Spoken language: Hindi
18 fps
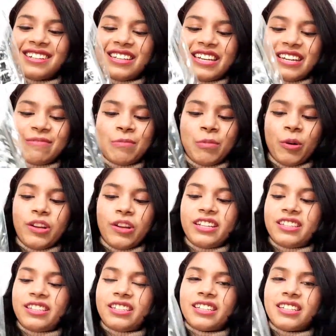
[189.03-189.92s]
ये
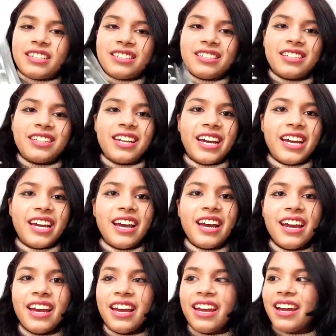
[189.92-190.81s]
पॉलिथिन के अंदर आया
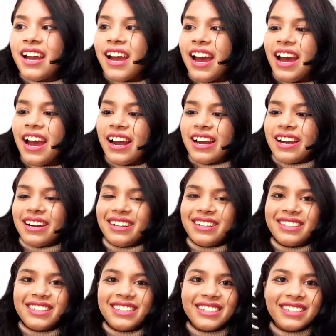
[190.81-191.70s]
है
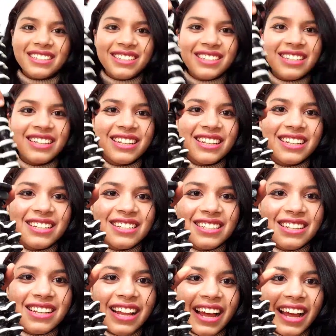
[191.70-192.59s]
एंड दिस
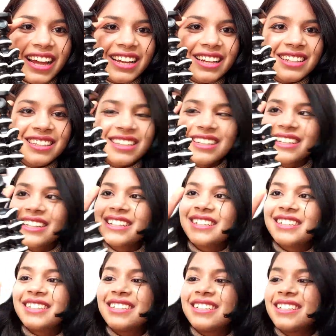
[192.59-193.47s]
इज लाइक
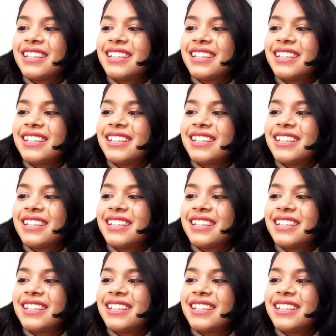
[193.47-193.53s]
दिस